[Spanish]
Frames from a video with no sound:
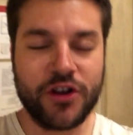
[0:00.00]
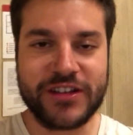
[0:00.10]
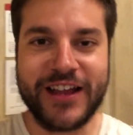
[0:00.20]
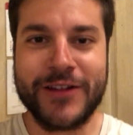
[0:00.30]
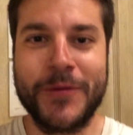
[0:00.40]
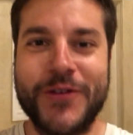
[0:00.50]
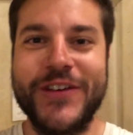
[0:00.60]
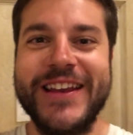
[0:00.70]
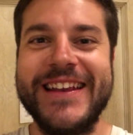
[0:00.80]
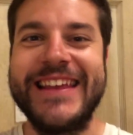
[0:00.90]
Buenos Aires por
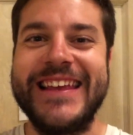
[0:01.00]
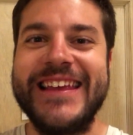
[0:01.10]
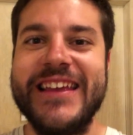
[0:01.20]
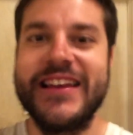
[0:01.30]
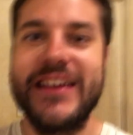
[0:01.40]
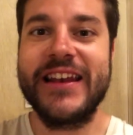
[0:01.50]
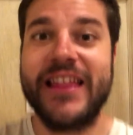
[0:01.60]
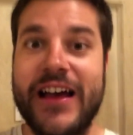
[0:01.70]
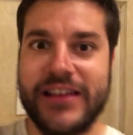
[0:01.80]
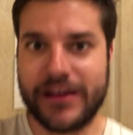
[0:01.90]
fin y
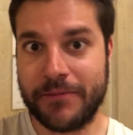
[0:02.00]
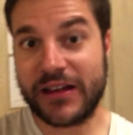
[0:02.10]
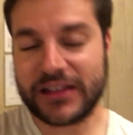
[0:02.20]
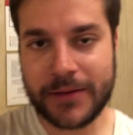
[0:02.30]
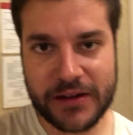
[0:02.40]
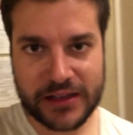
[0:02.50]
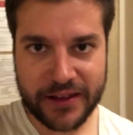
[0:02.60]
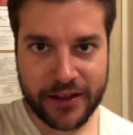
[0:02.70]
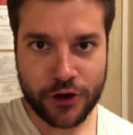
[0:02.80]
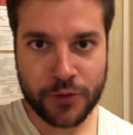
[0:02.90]
nada, bastante más
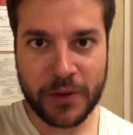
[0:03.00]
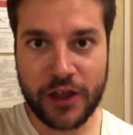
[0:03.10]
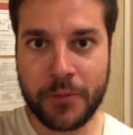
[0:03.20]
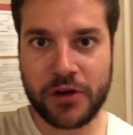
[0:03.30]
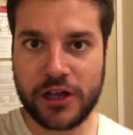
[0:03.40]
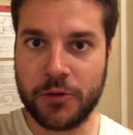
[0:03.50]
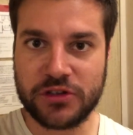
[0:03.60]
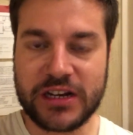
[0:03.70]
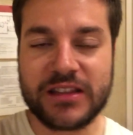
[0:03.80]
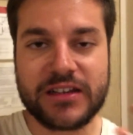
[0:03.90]
tarde de lo esperado porque como
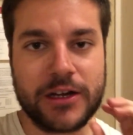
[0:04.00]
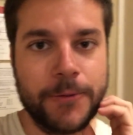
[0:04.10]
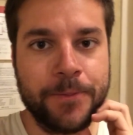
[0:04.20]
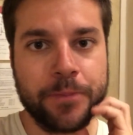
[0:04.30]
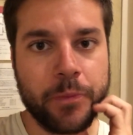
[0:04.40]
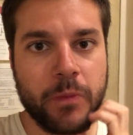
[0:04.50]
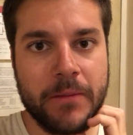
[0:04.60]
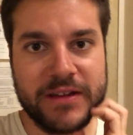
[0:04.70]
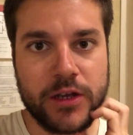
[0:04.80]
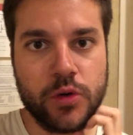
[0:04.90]
se ha retrasado
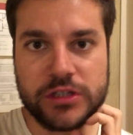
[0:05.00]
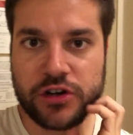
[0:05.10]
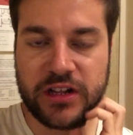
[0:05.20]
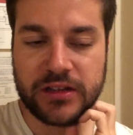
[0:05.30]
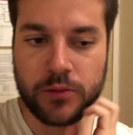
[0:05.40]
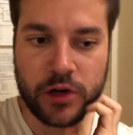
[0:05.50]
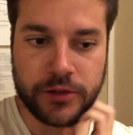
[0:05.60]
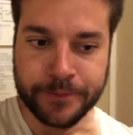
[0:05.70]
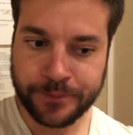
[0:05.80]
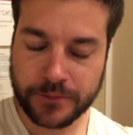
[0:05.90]
más de cuatro horas el
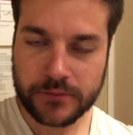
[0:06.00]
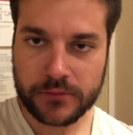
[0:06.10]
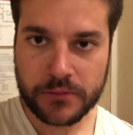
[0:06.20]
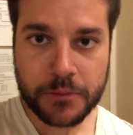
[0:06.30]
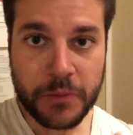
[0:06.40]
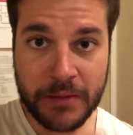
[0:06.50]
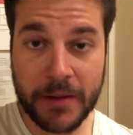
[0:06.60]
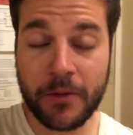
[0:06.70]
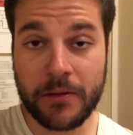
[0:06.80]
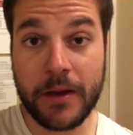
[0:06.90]
vuelo,
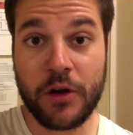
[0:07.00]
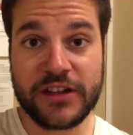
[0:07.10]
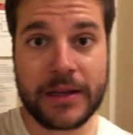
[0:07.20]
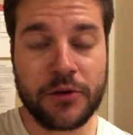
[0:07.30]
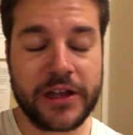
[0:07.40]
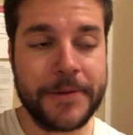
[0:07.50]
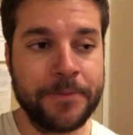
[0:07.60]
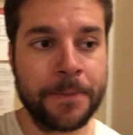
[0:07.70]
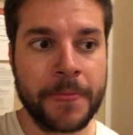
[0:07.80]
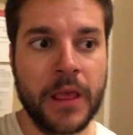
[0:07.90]
me, molesta porque,
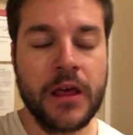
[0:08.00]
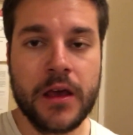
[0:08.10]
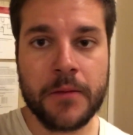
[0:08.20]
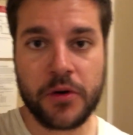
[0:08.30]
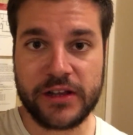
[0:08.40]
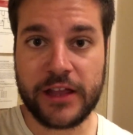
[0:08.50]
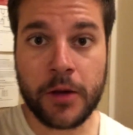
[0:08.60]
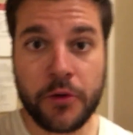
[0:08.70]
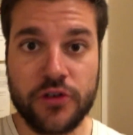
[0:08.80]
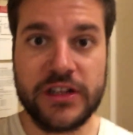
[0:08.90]
porque
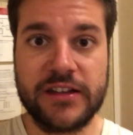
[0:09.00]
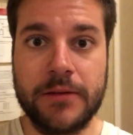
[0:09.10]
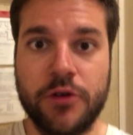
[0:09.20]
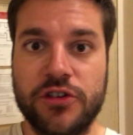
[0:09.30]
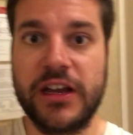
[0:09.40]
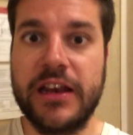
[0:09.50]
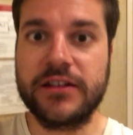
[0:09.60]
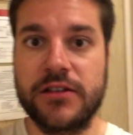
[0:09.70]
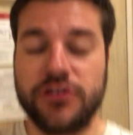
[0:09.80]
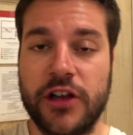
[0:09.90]
tengo pocos días en Buenos
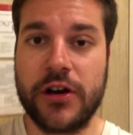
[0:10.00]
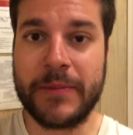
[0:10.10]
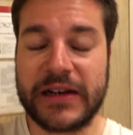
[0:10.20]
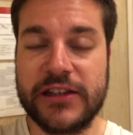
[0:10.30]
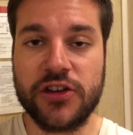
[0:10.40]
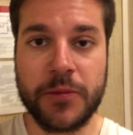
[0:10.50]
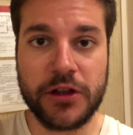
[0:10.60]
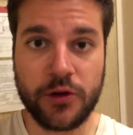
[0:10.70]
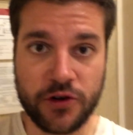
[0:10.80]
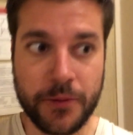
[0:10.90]
Aires. Los tengo repartidos,
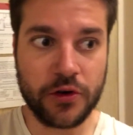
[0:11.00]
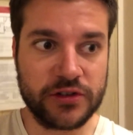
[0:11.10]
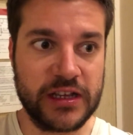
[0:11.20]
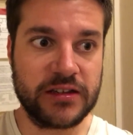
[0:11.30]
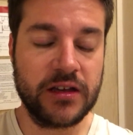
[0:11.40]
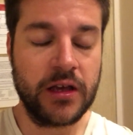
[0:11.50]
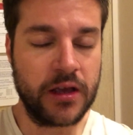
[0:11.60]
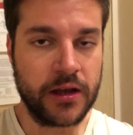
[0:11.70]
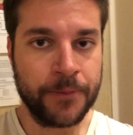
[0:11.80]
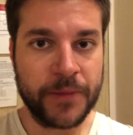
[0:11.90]
pero tengo unos pocos días
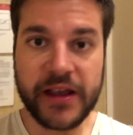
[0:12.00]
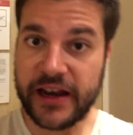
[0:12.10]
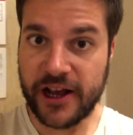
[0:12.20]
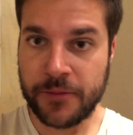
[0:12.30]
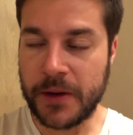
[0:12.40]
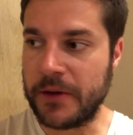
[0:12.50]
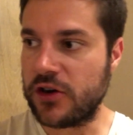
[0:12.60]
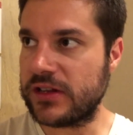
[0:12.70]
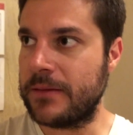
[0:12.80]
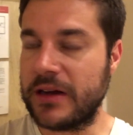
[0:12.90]
y quería exprimirlos al